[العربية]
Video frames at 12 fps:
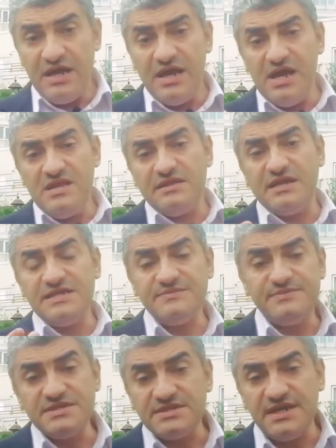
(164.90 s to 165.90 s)
انت
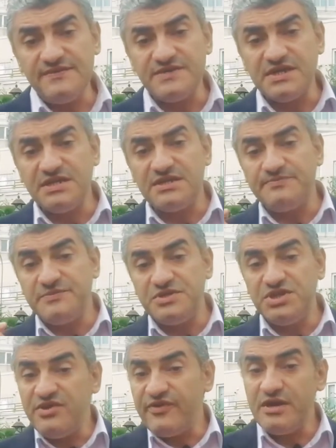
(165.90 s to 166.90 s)
لازم تسال نفسك انت
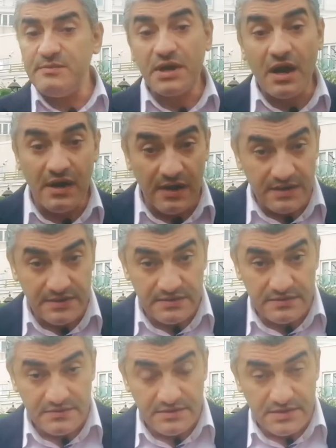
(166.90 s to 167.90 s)
بتشتري في انهي مرحله
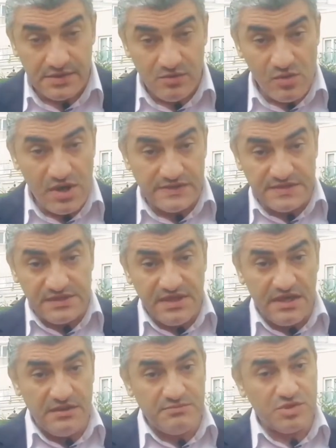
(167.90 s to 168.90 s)
وخاصه
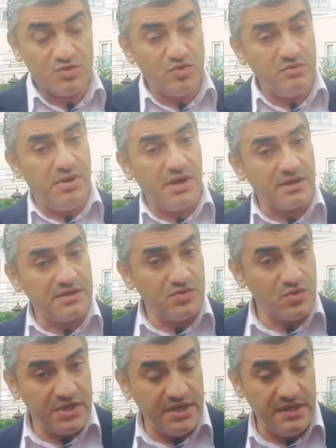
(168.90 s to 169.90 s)
لما تكون بره
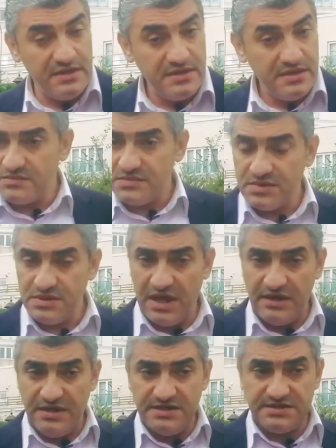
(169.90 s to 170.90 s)
تركيا
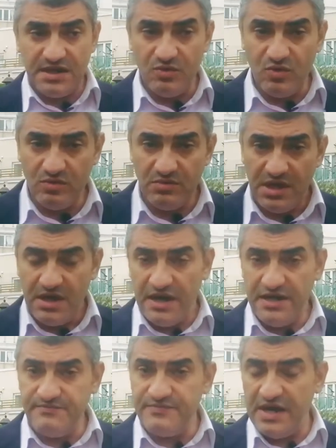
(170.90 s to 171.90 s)
يعني لسه اهو
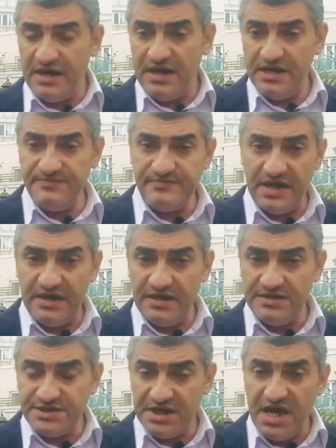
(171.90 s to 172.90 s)
هنبدا هنبدا
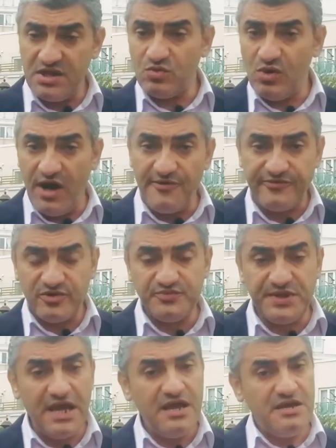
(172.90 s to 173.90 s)
الانشاءات والحفر
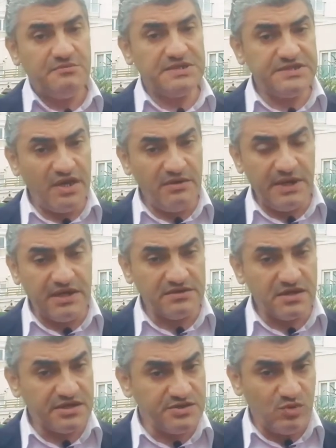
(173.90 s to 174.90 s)
وبتاع بس احنا معانا
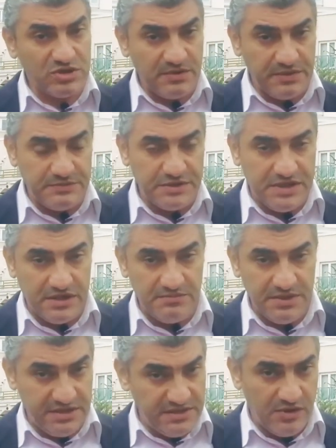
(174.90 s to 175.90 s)
ترخيص معتمد من
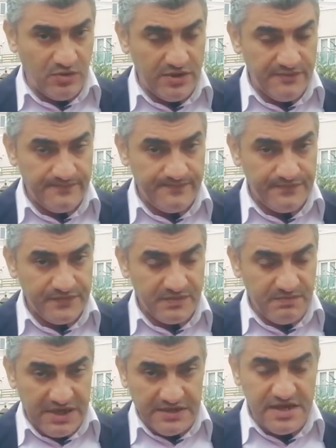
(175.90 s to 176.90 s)
من الدوله
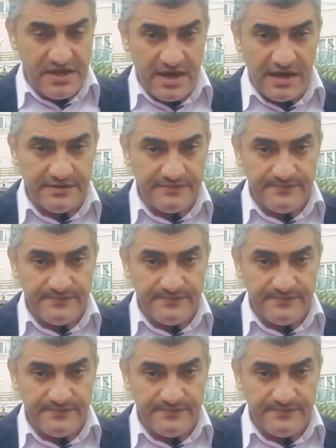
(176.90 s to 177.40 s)
بلديه يعني